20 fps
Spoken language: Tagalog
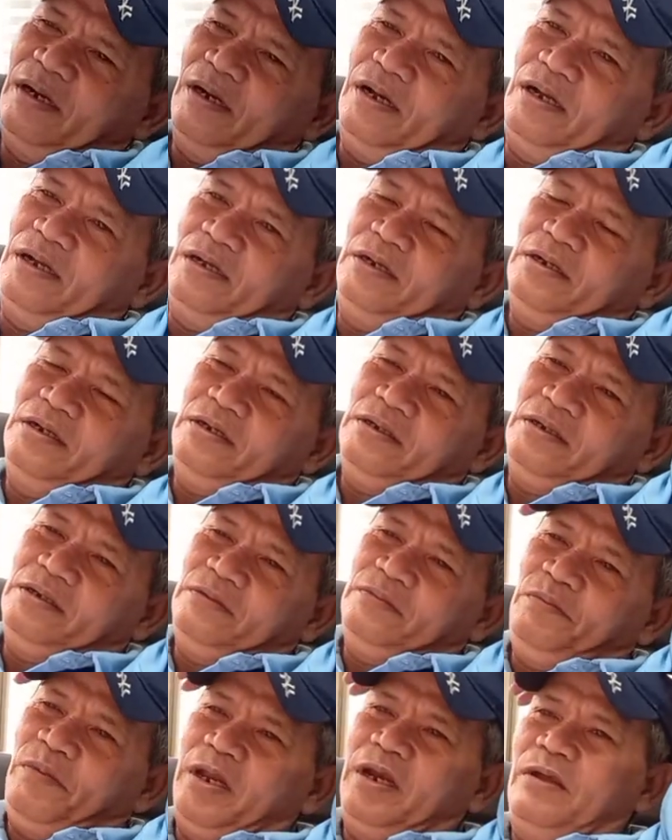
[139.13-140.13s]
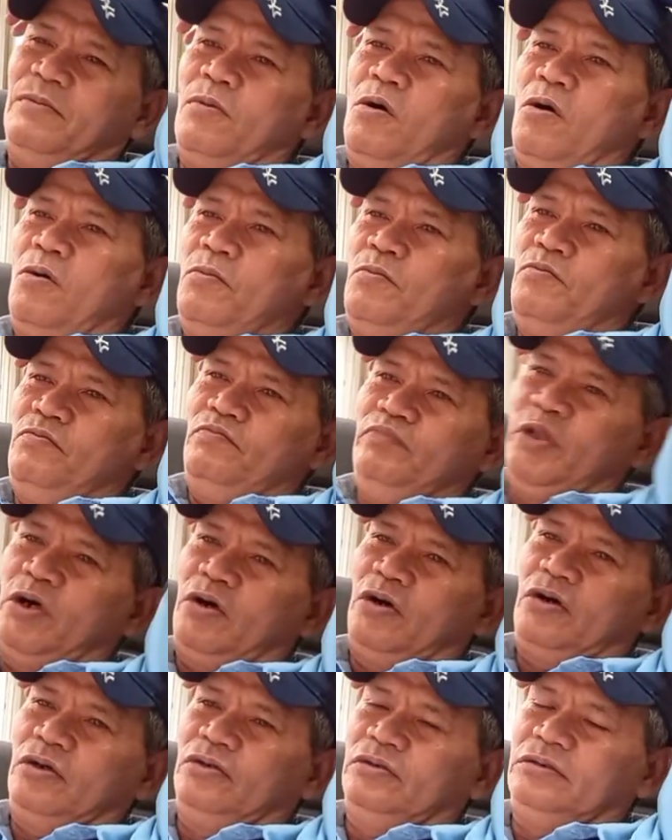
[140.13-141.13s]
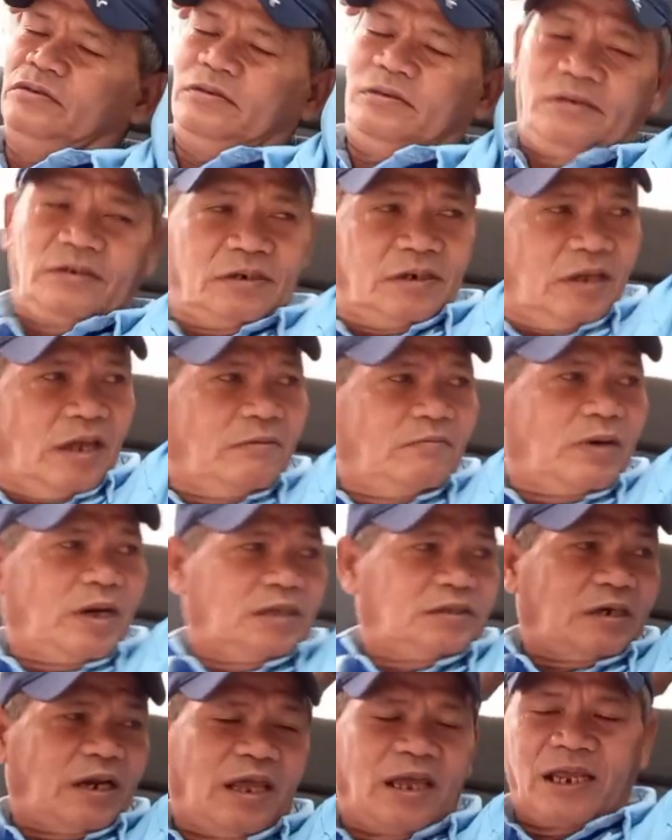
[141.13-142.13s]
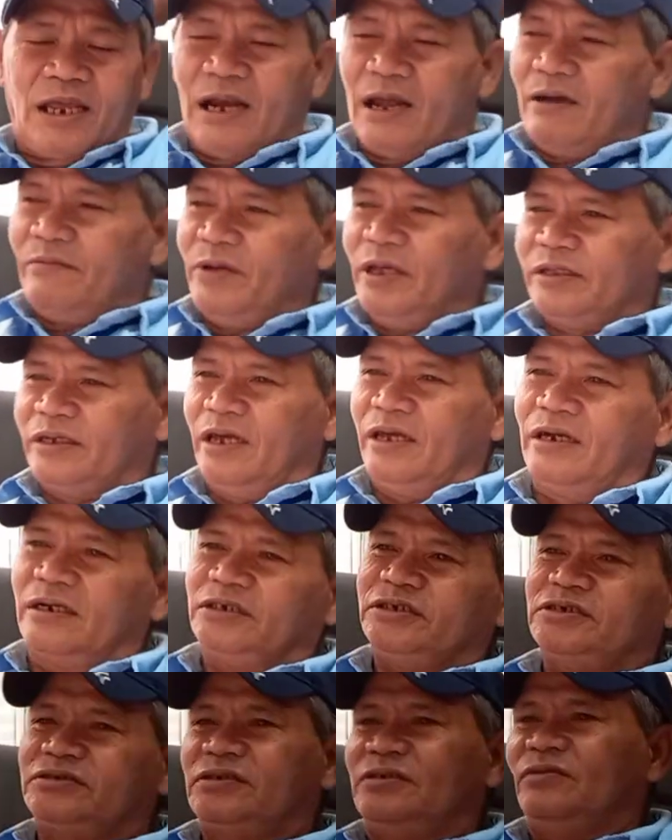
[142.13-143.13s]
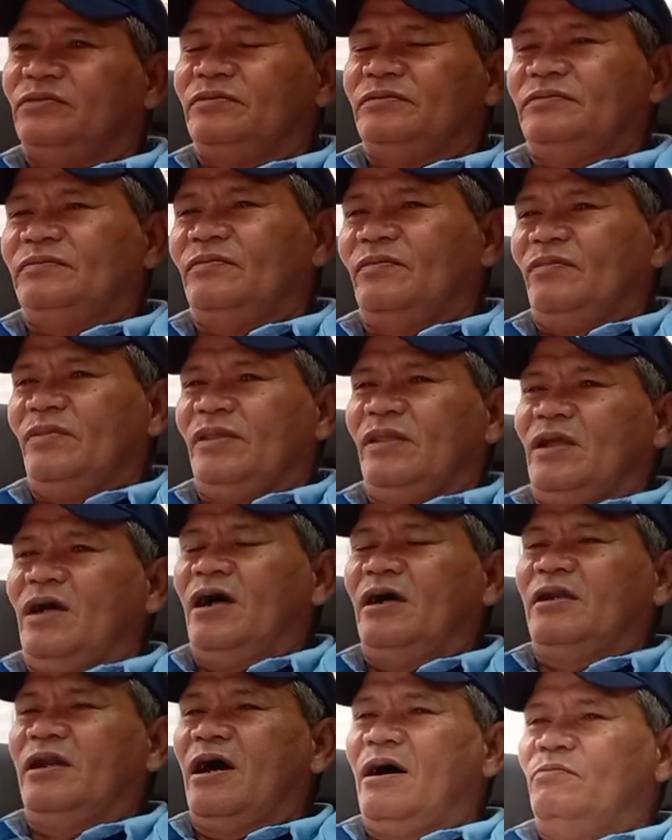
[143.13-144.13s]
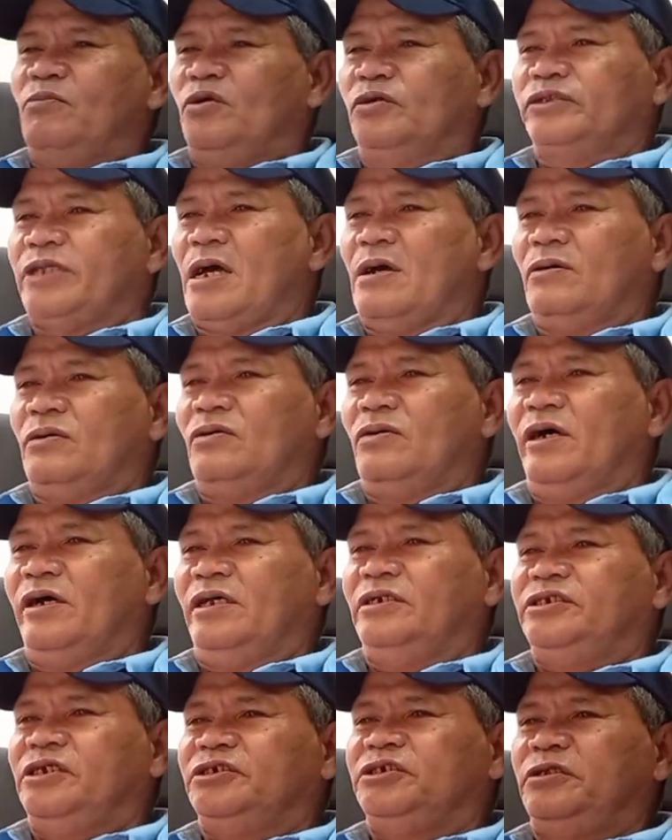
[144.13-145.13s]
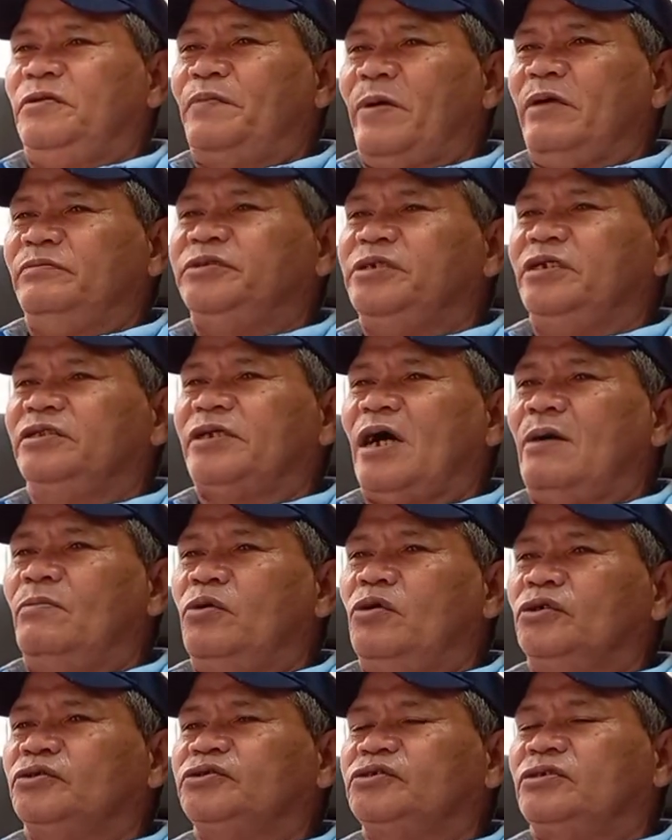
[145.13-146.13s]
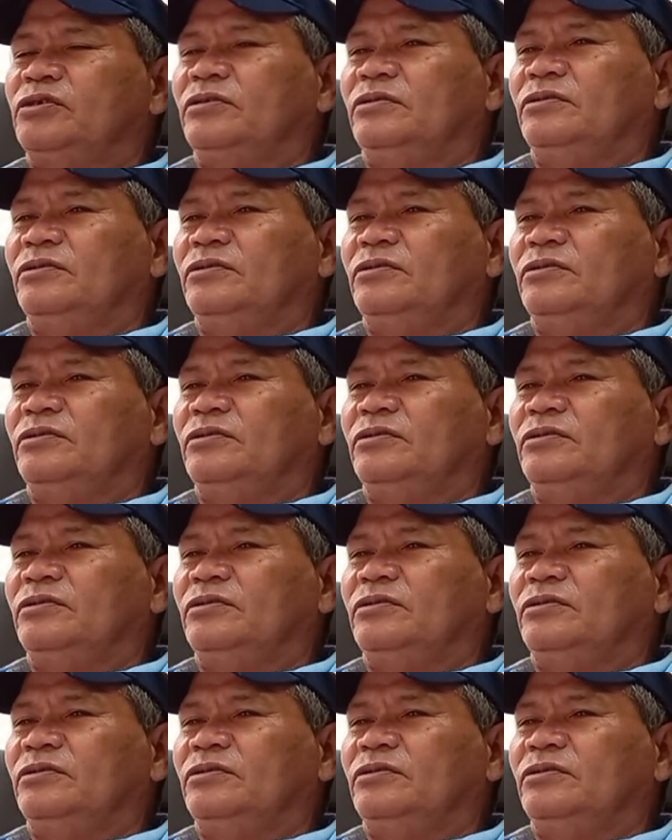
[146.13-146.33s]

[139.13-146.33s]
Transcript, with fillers: Ang minimum noon every 3 kilometers ang nabutan ko ay 65 centavos.